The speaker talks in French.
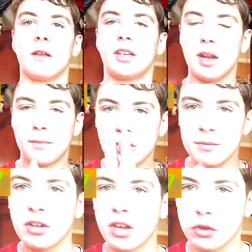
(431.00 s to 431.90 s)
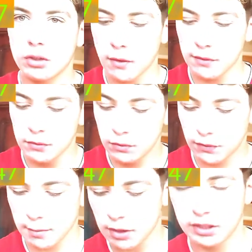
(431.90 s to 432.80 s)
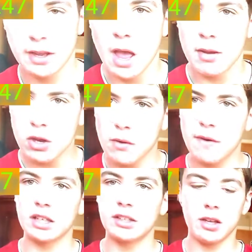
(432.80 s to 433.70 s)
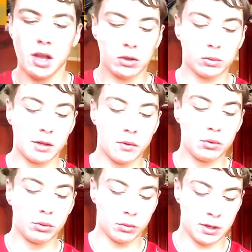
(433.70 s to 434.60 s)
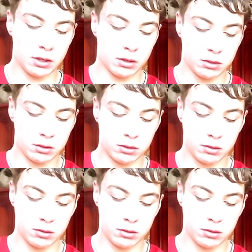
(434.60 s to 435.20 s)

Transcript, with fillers: C'était le petit message que j'avais envie de vous faire passer. Maintenant, on va regarder son évolution maintenant.